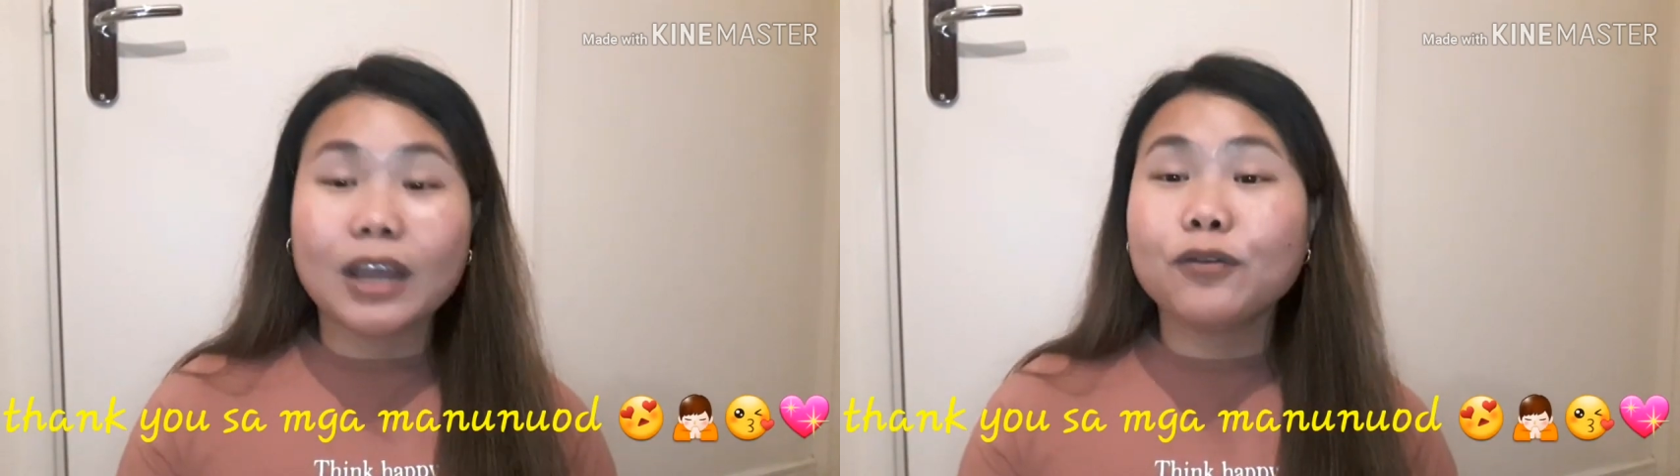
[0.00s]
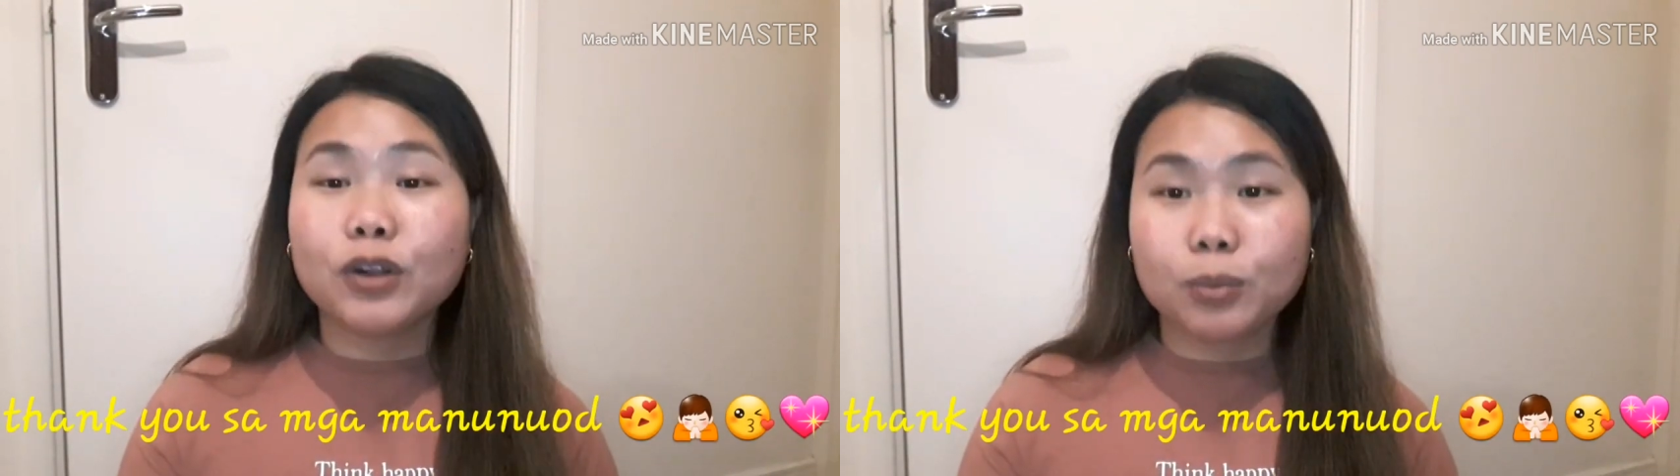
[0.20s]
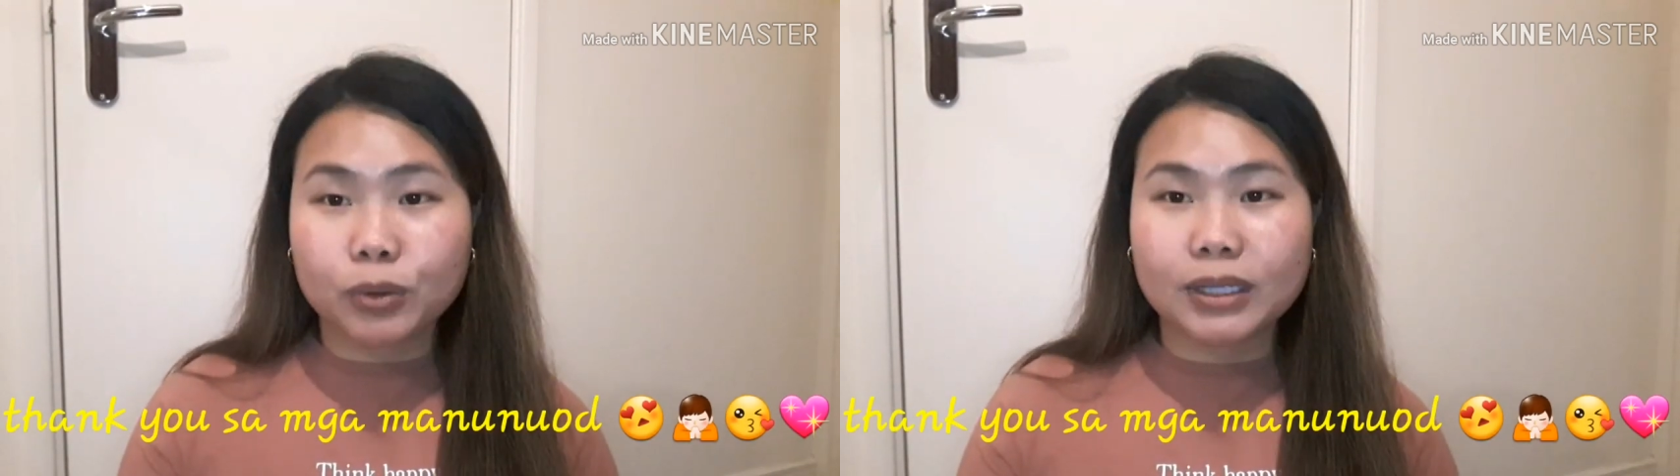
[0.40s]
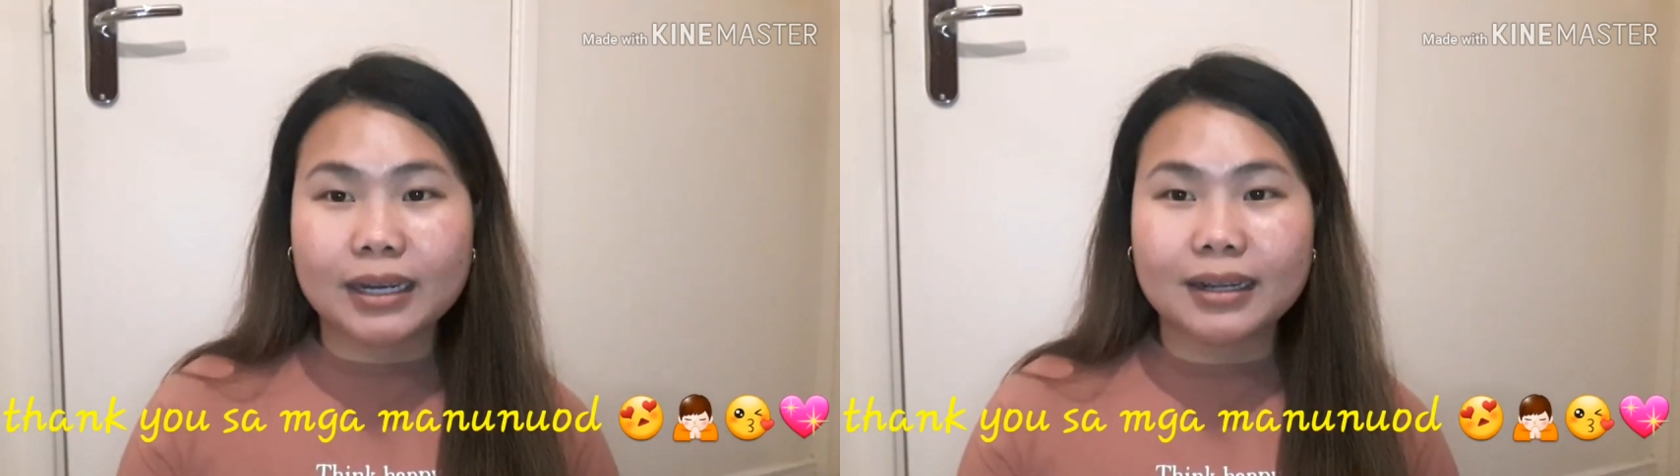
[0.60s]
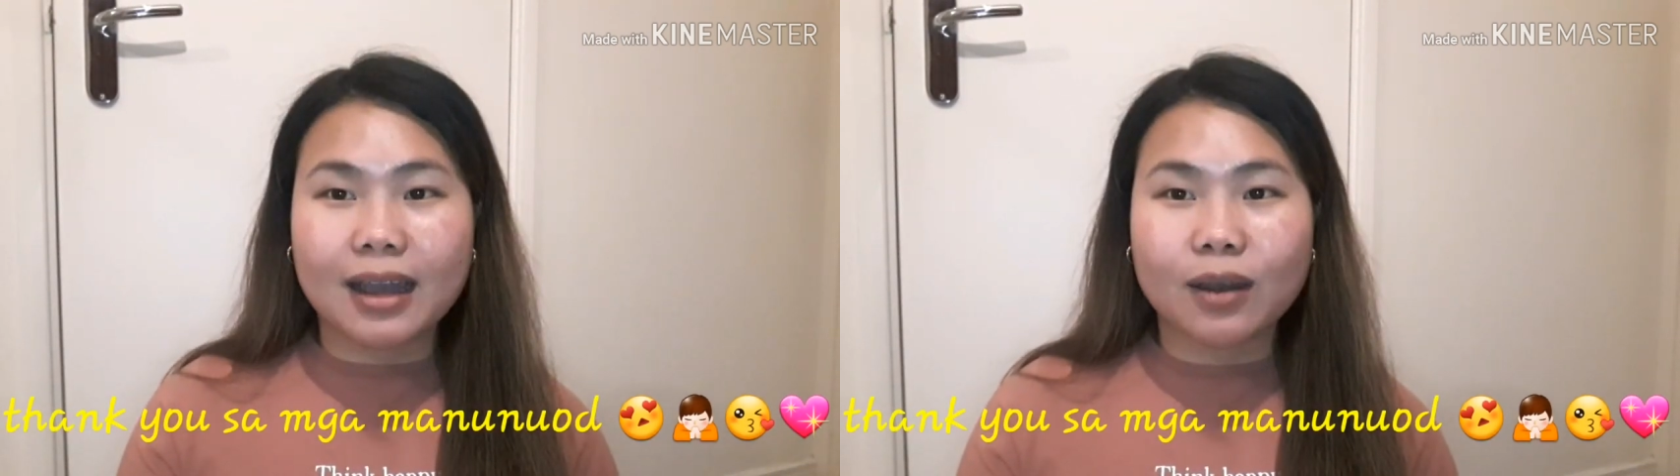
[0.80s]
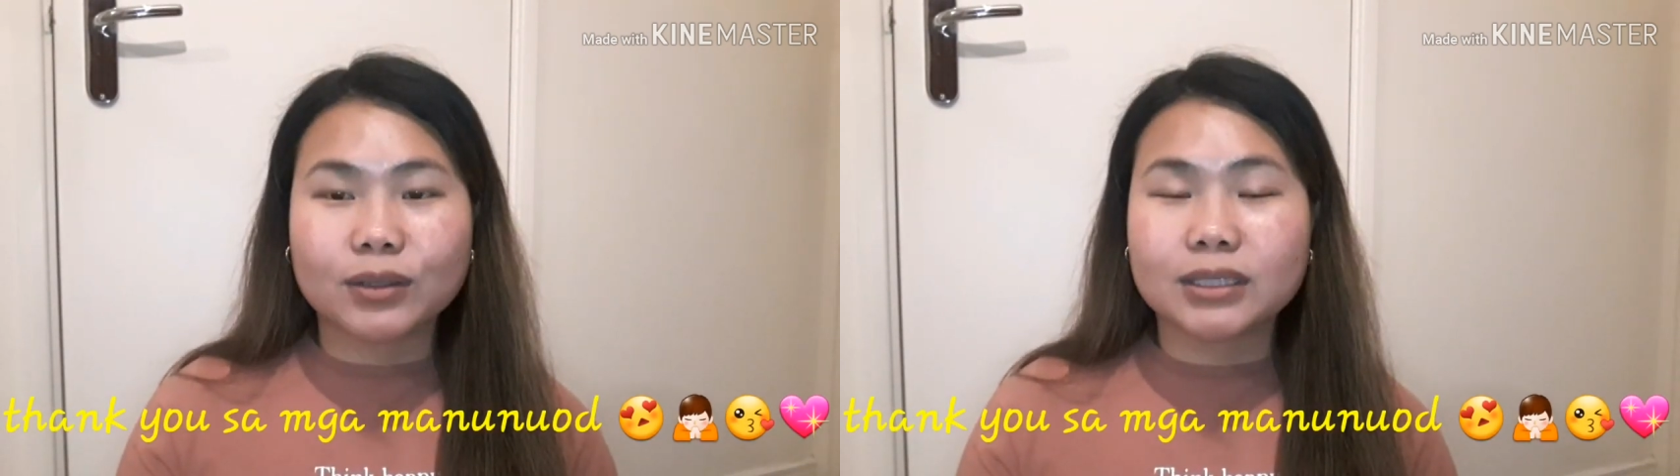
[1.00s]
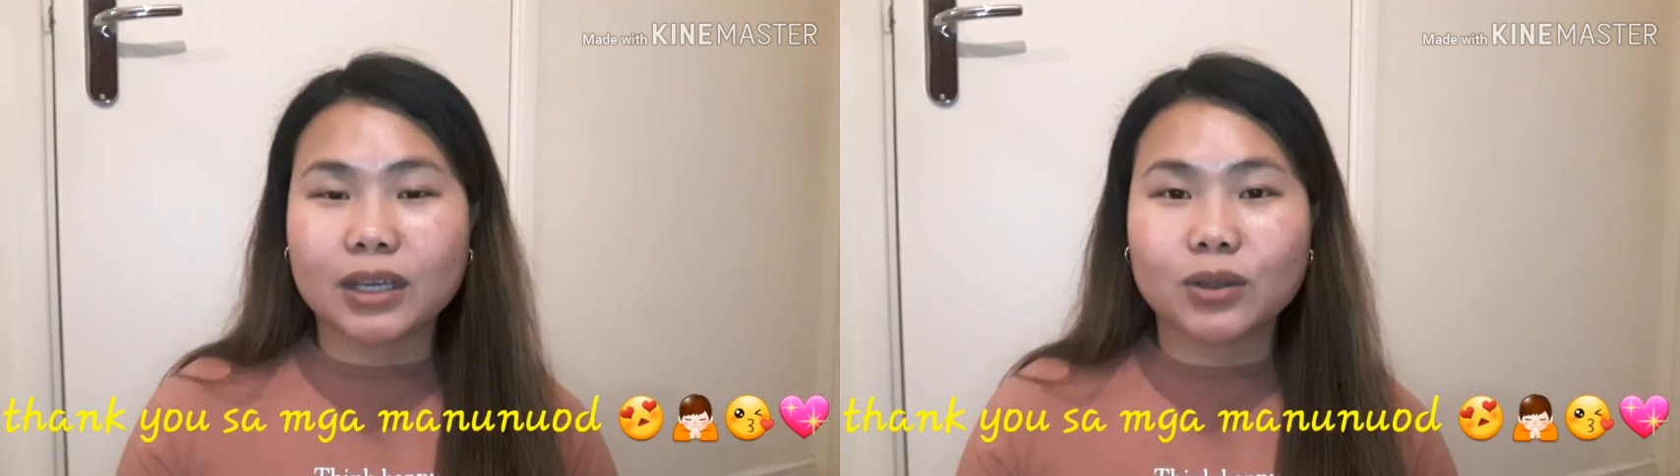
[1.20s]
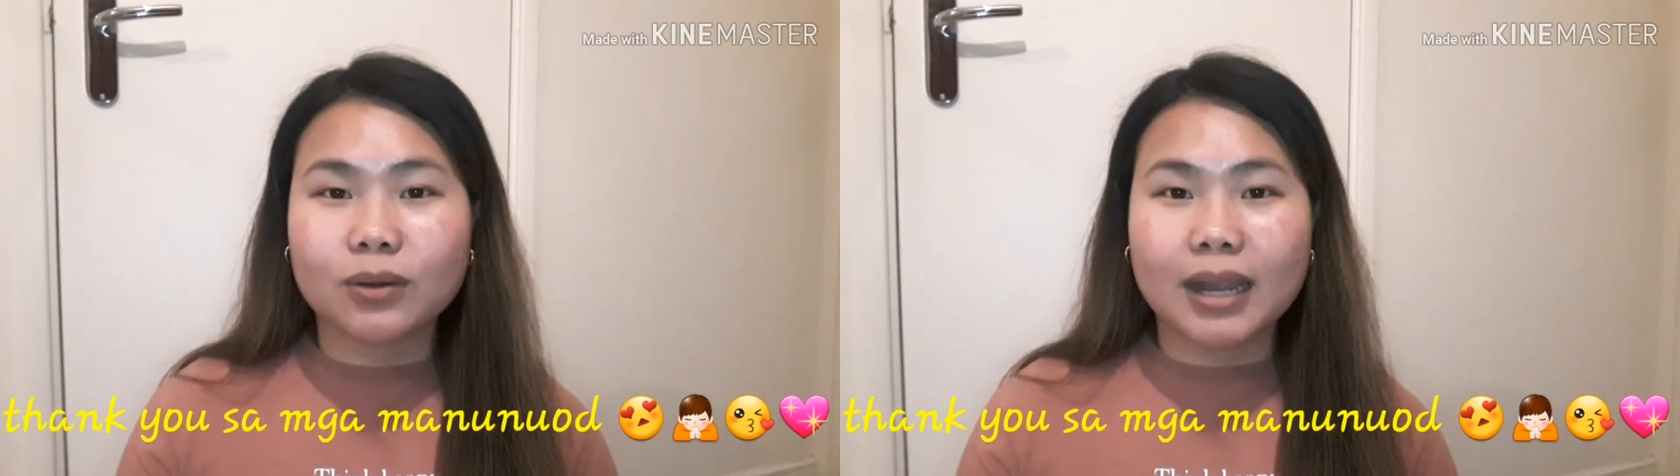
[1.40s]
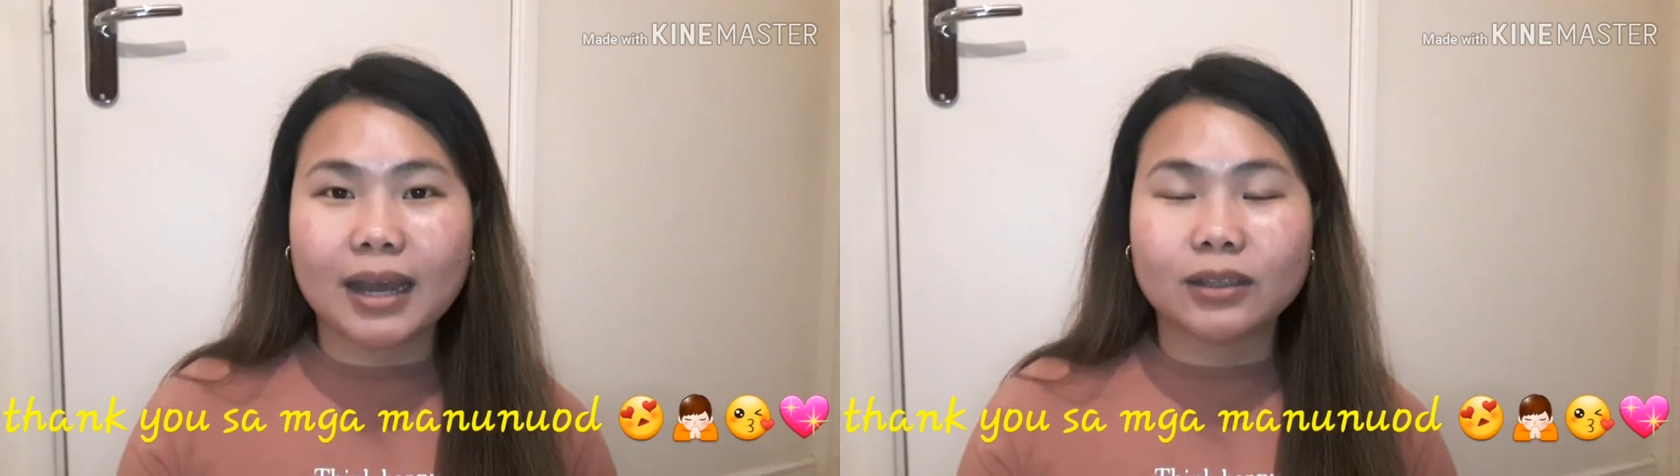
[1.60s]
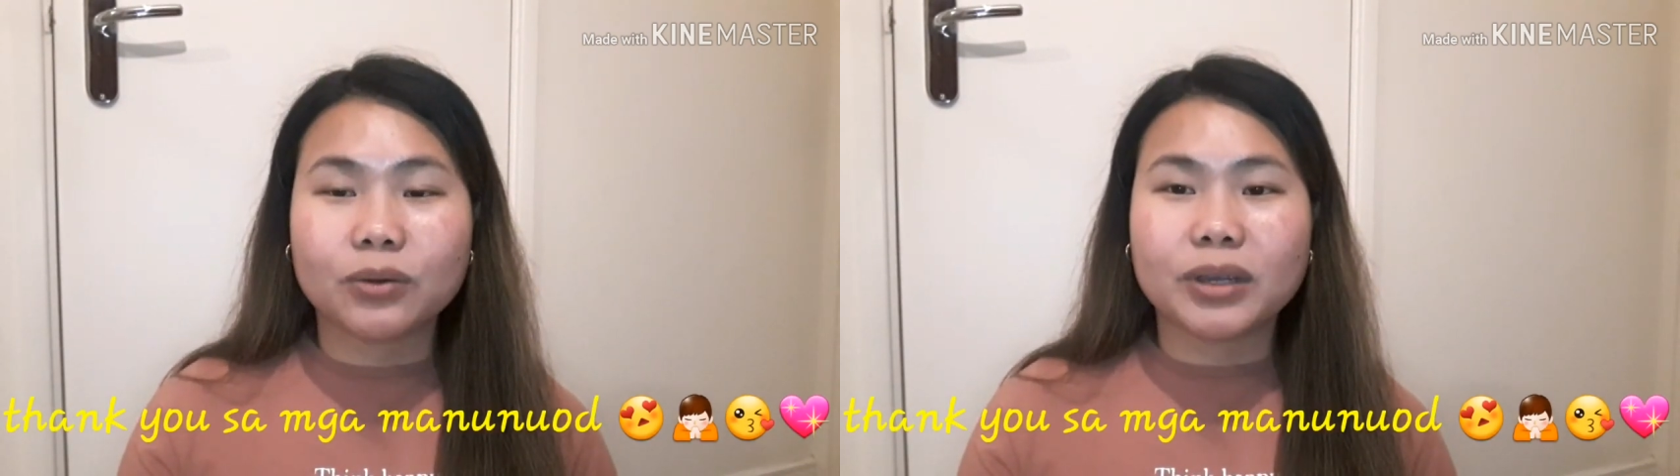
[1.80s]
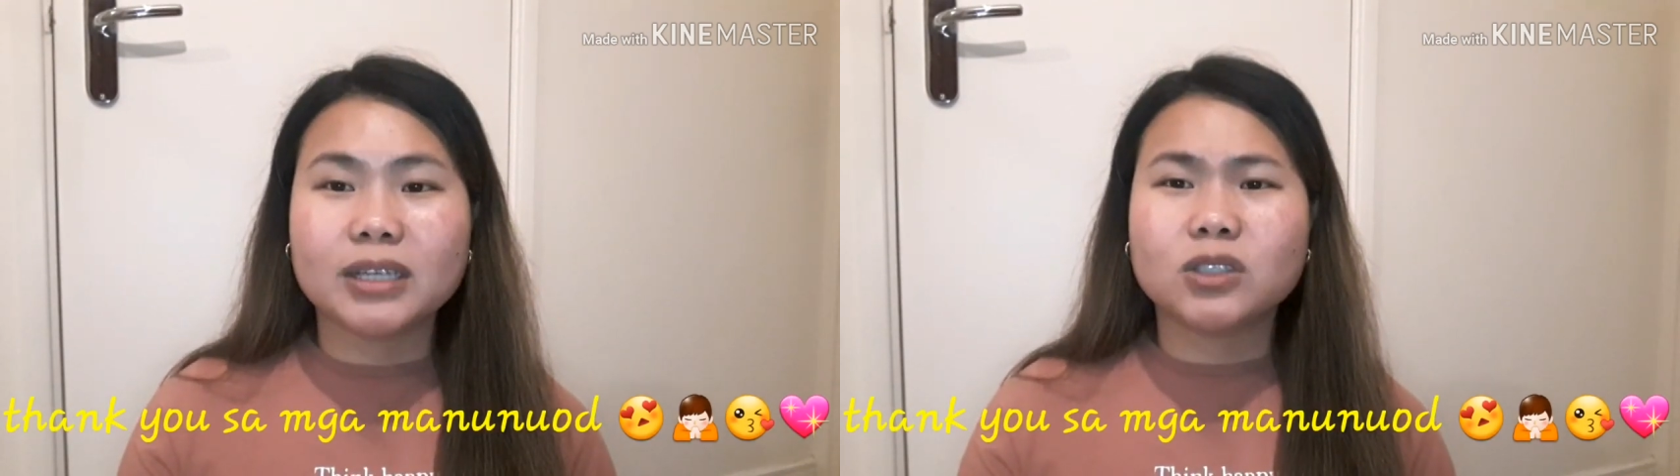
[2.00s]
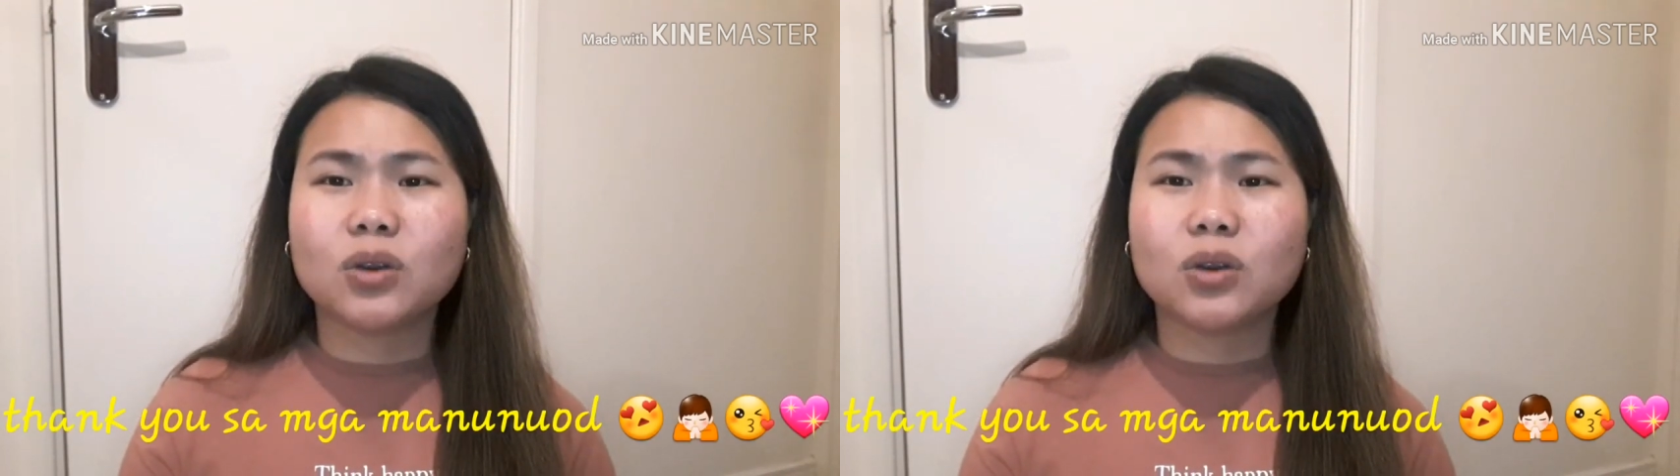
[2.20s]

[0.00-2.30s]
thankful po talaga ako sa inyong lahat, okay?